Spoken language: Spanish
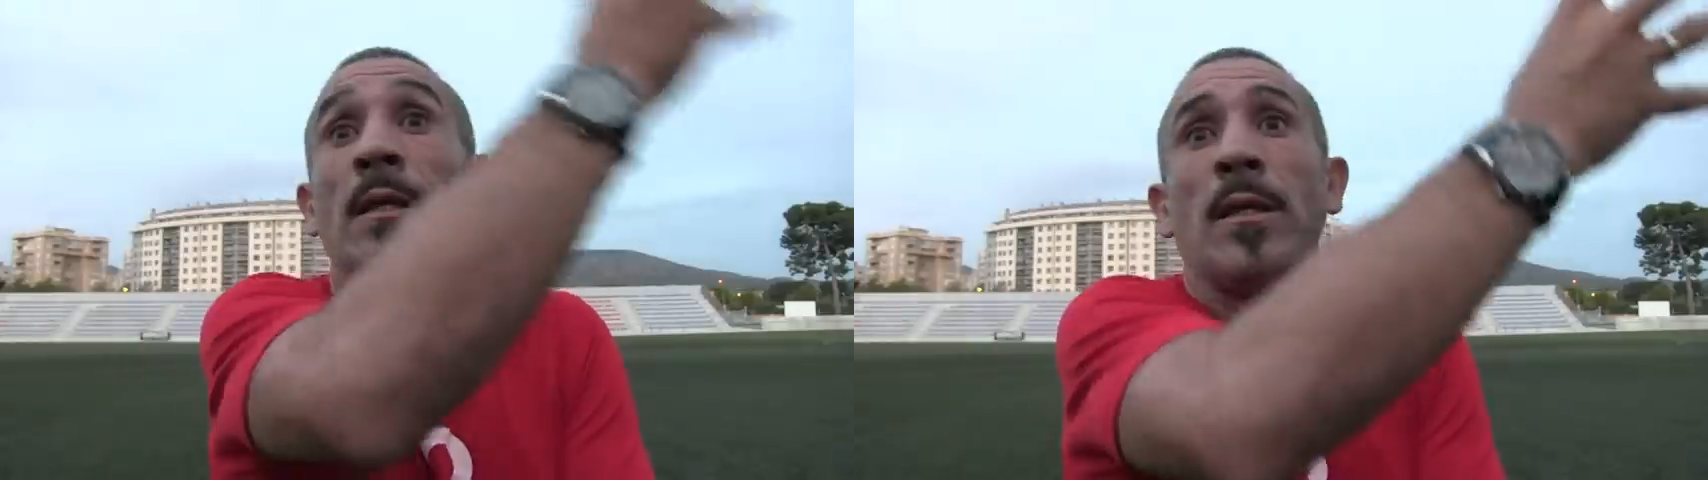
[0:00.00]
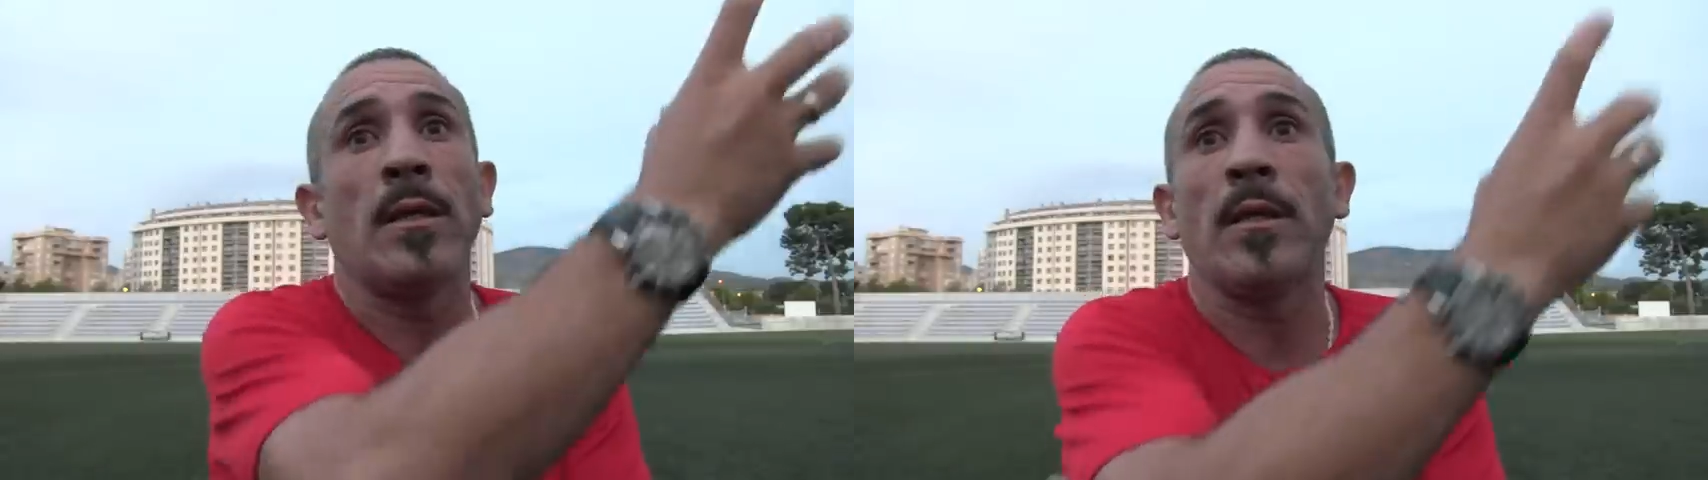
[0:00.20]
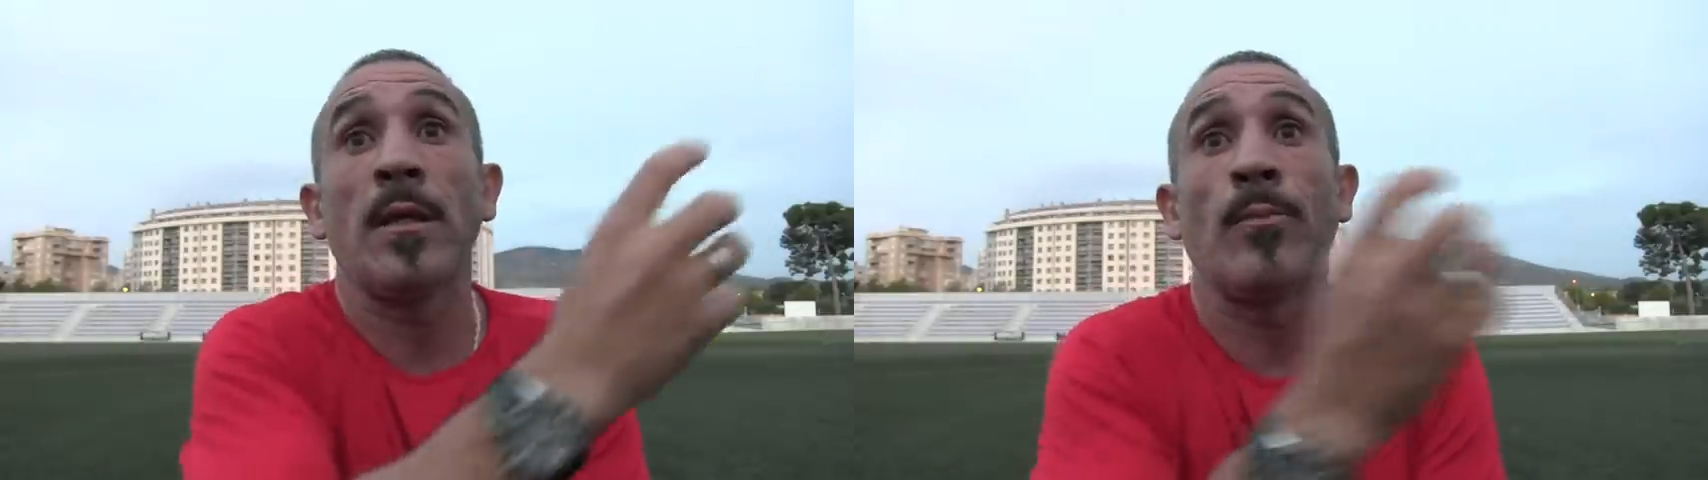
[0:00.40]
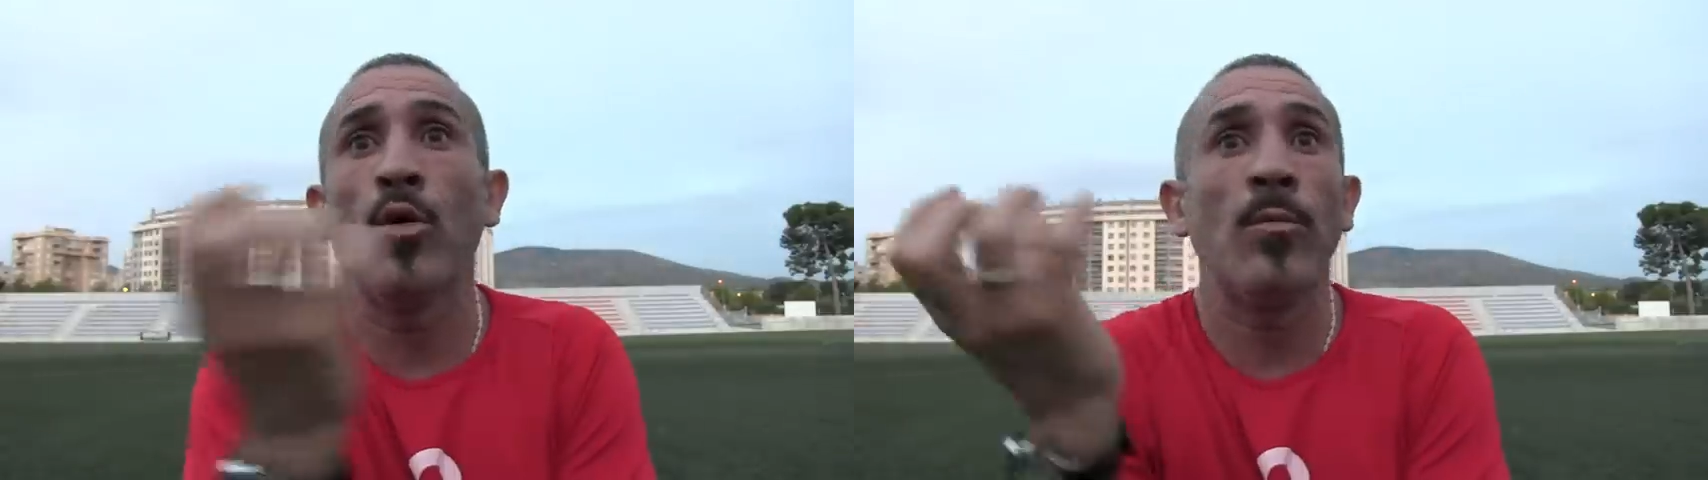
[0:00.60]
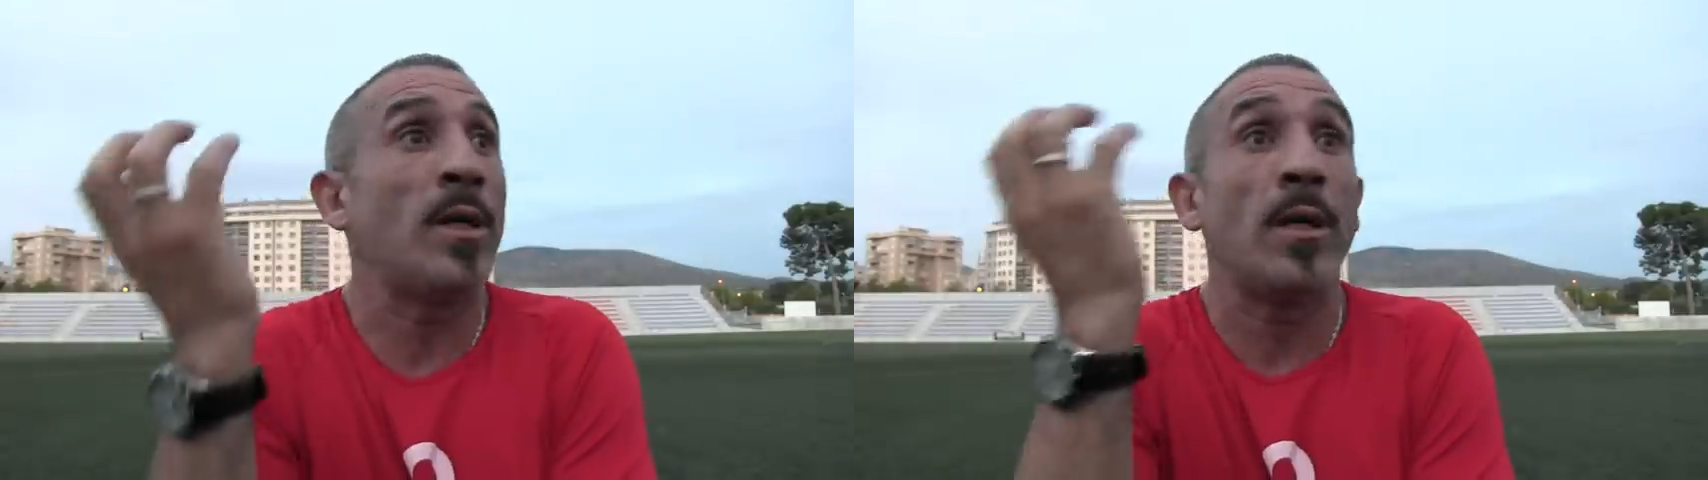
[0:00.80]
y,
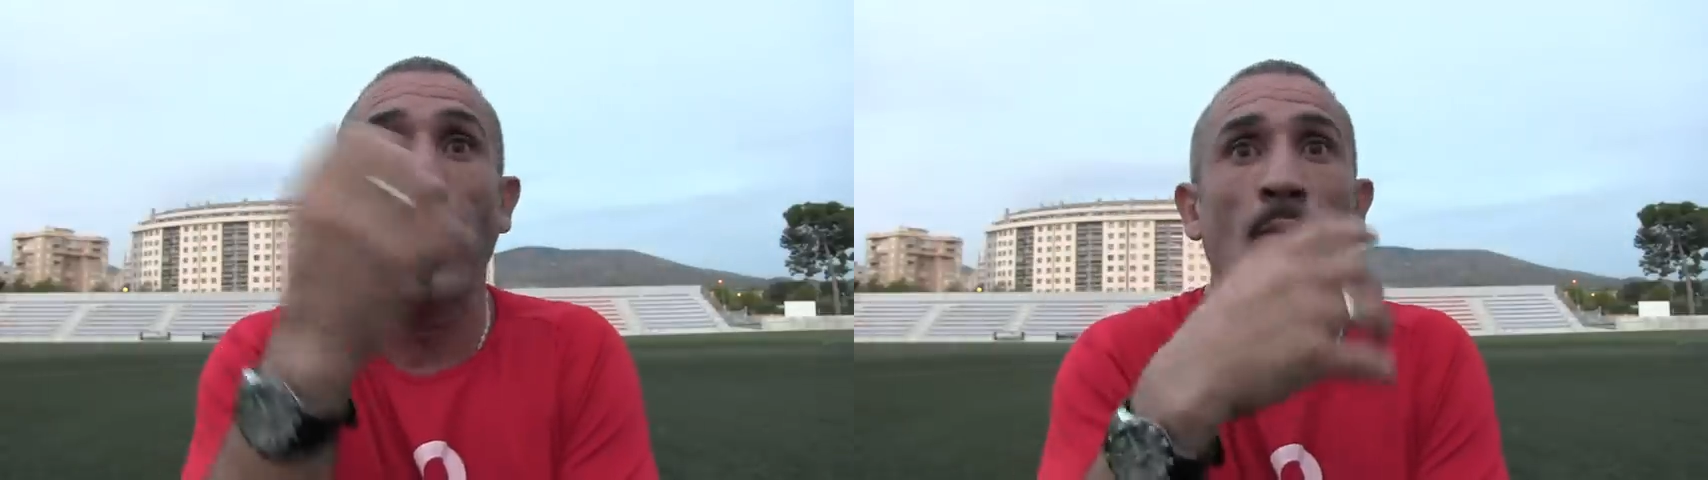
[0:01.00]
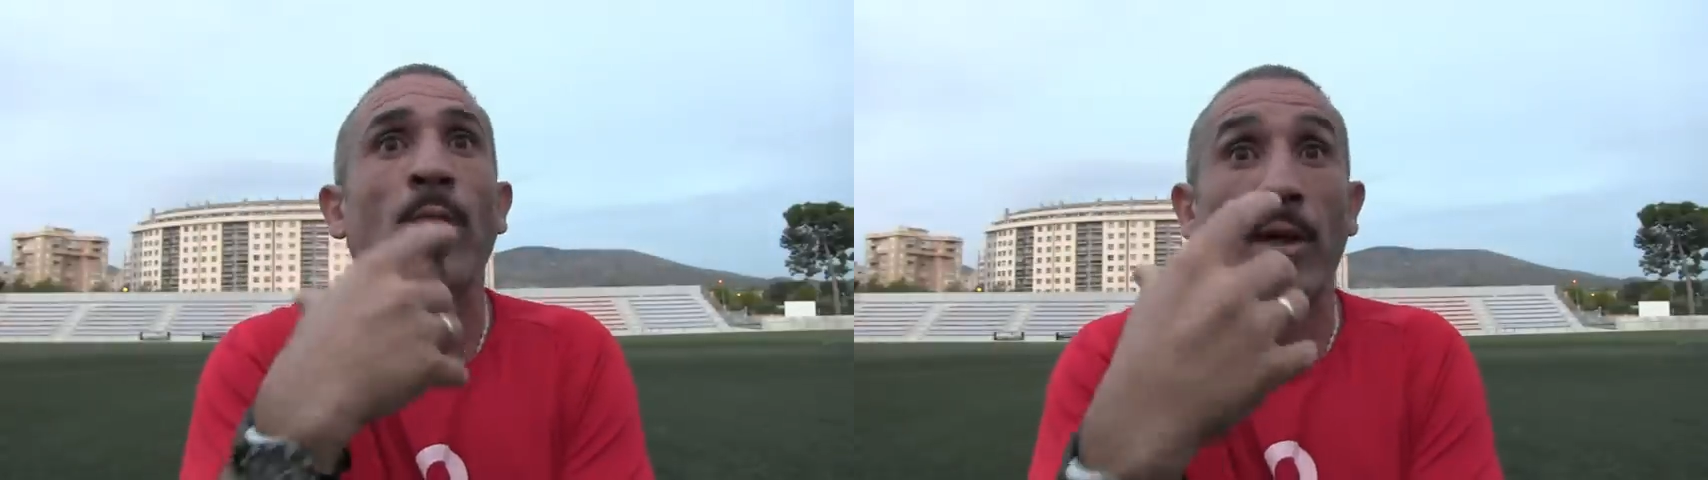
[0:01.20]
pum, y claro,